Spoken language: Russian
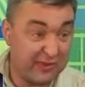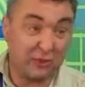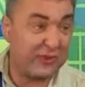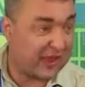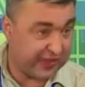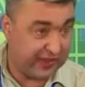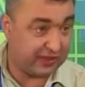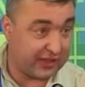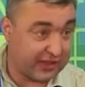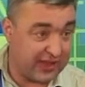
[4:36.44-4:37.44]
Никто не
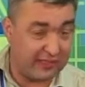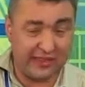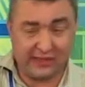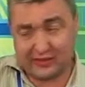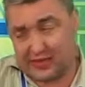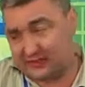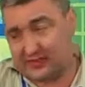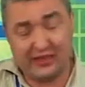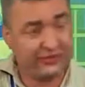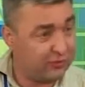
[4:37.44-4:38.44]
хотел играть, а мне это так
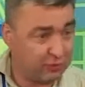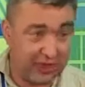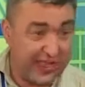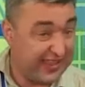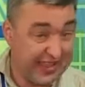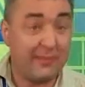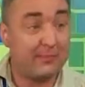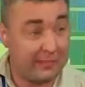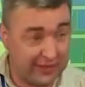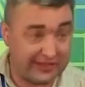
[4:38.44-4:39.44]
захлестнуло. Я
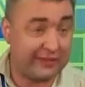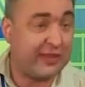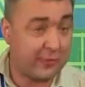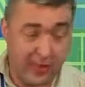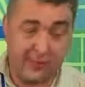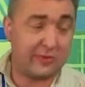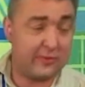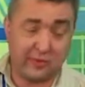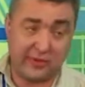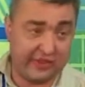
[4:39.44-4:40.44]
по образованию, по первому
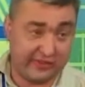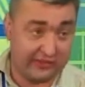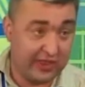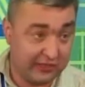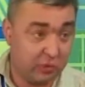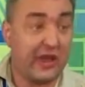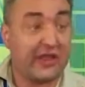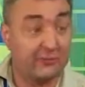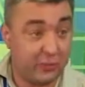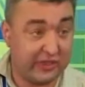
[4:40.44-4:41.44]
был баянист. Ну,
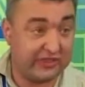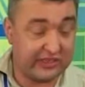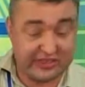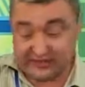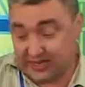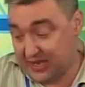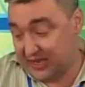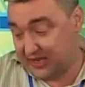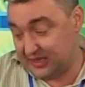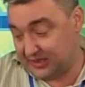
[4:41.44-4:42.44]
как и многие сейчас
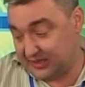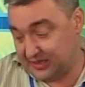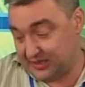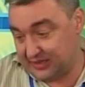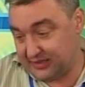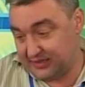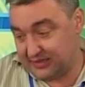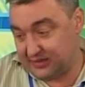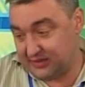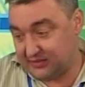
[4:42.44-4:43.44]

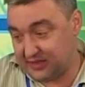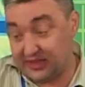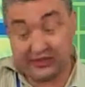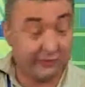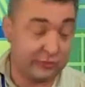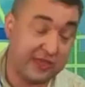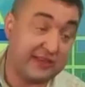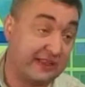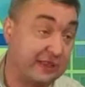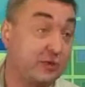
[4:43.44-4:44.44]
э, талантливые
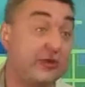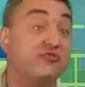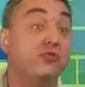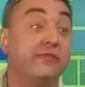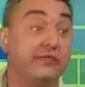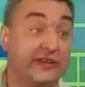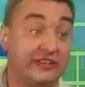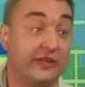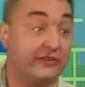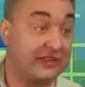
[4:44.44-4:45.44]
музыканты, которые вновь
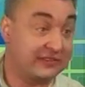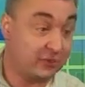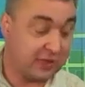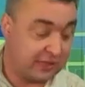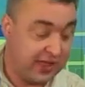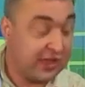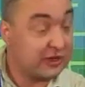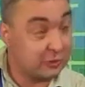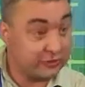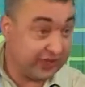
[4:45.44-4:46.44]
возвращаются к истокам,
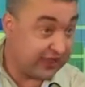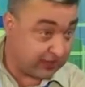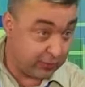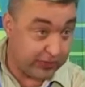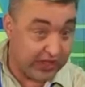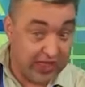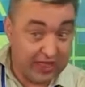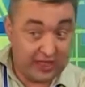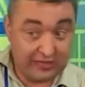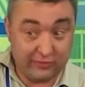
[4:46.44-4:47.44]
к русской гармонии.
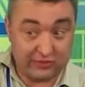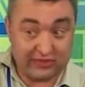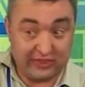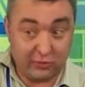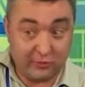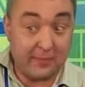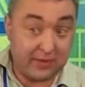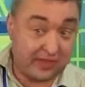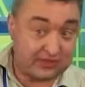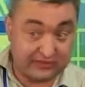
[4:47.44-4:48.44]
Вот. Он мне
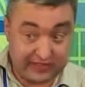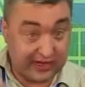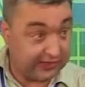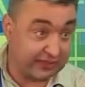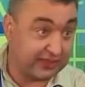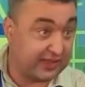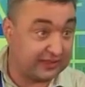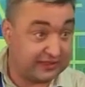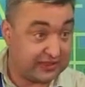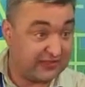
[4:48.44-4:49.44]
предложил сыграть этот
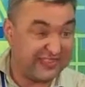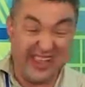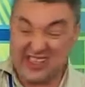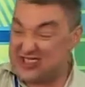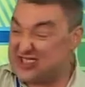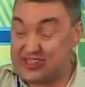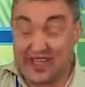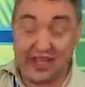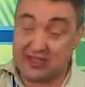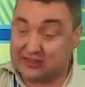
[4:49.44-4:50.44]
концерт. Вы знаете,
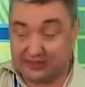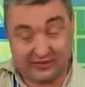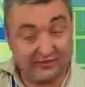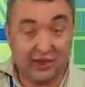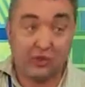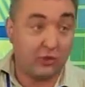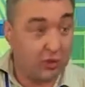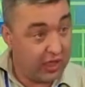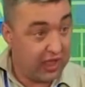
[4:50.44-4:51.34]
так это завлекло